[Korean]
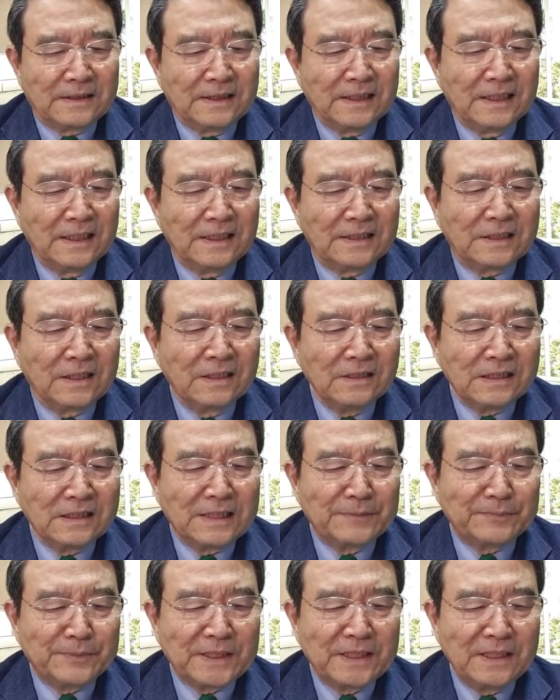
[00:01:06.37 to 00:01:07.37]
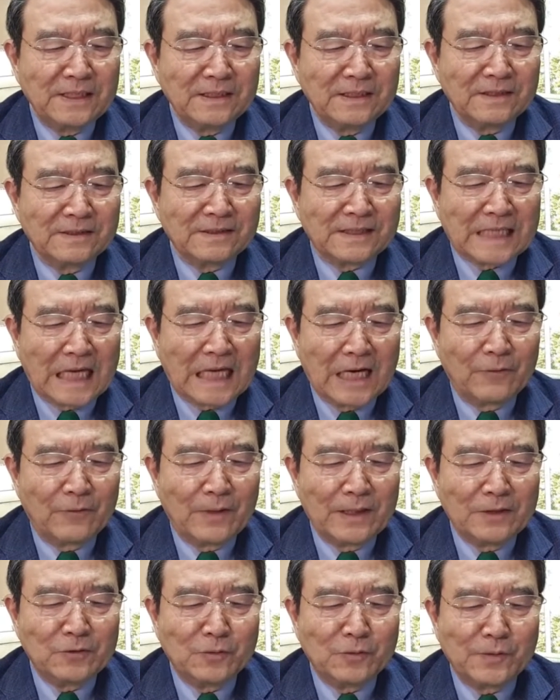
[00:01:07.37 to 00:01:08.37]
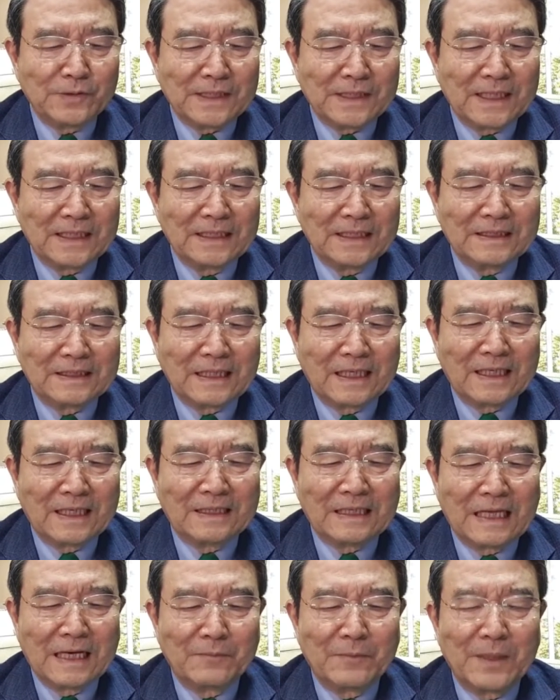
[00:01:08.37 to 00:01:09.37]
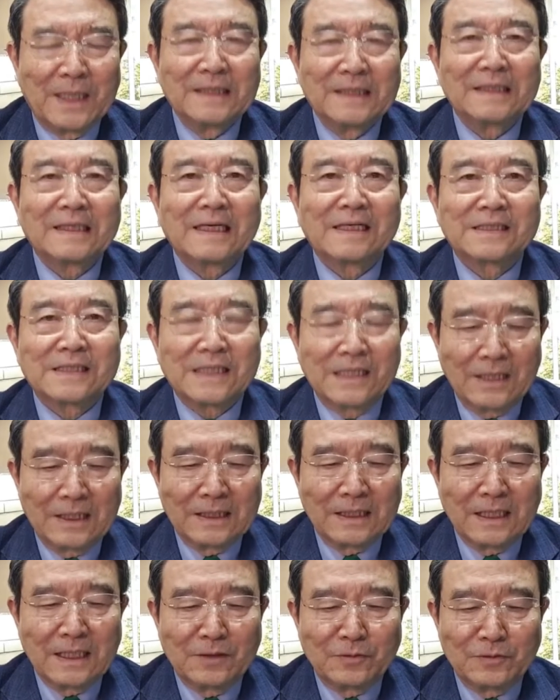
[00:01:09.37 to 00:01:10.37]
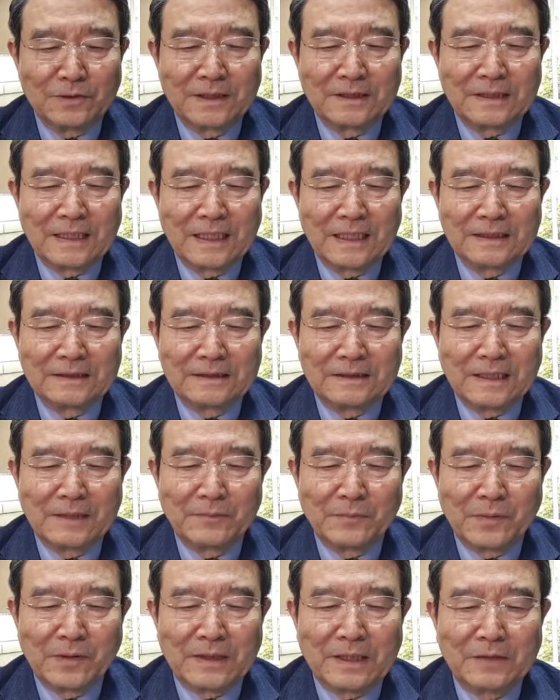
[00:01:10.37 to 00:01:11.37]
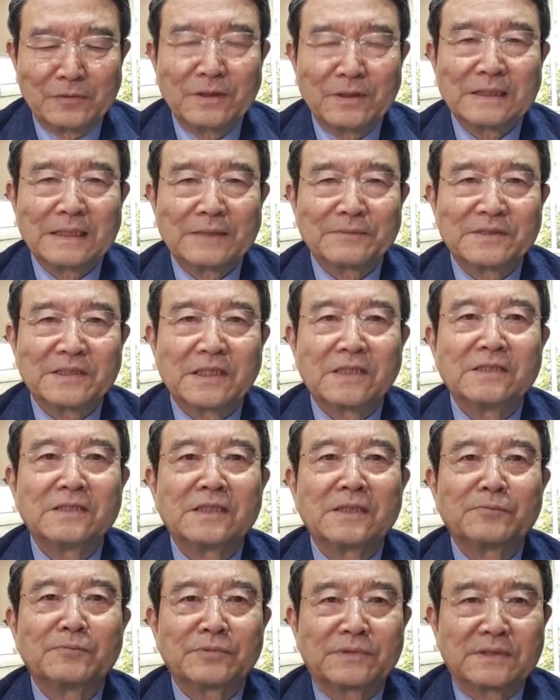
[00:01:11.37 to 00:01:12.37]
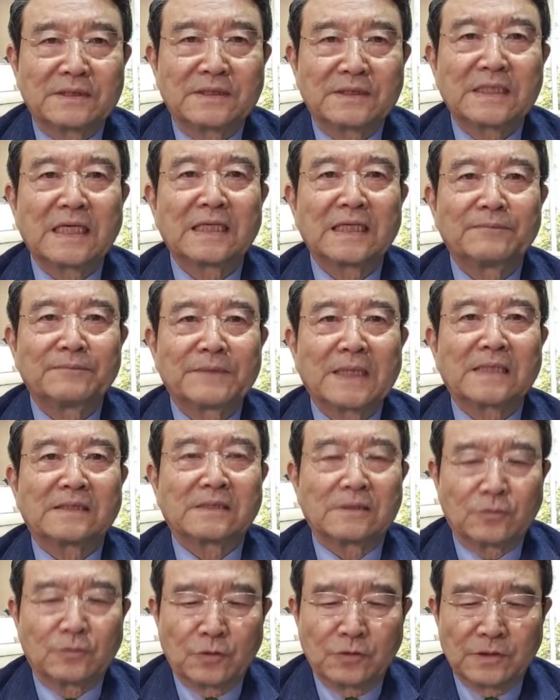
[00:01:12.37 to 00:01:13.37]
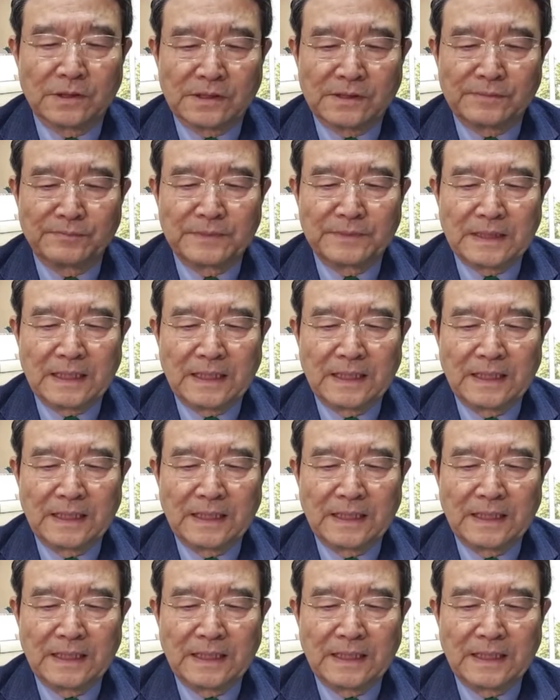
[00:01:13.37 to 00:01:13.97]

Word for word: 2017년 장관 후보자가 잇따라 낙마하니까 청와대하고 여당이 그때 뭐라 그랬냐면 전 정부 책임 탓을 돌렸습니다.